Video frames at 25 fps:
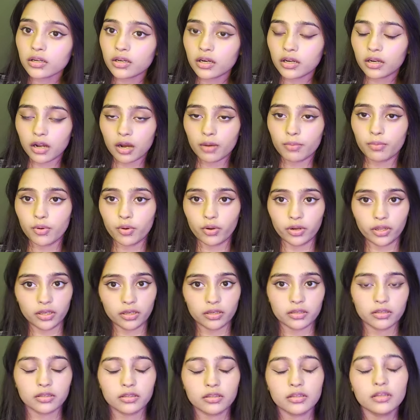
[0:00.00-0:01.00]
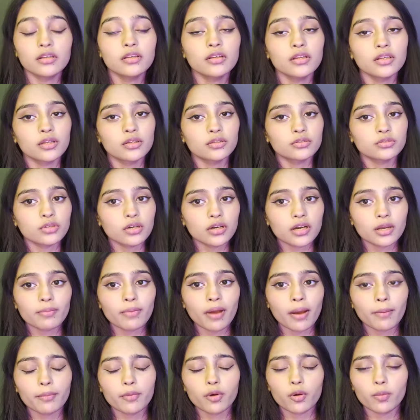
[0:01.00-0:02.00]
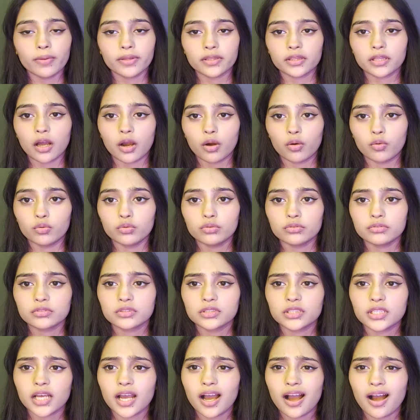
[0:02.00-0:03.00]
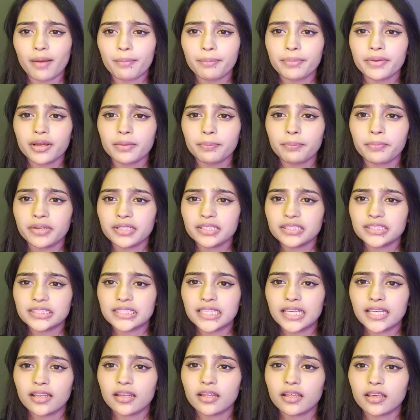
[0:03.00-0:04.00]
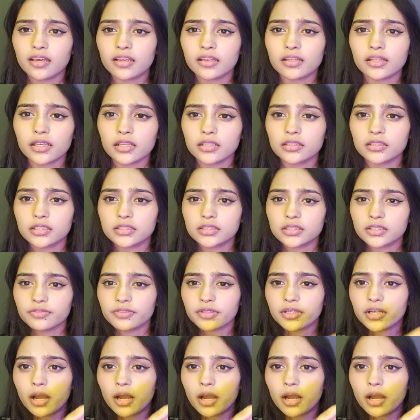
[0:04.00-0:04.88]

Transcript: और ख़राब हो रही है तो अगर मैं आपको बताऊं कि आप ना अपने स्किन केयर के अंदर से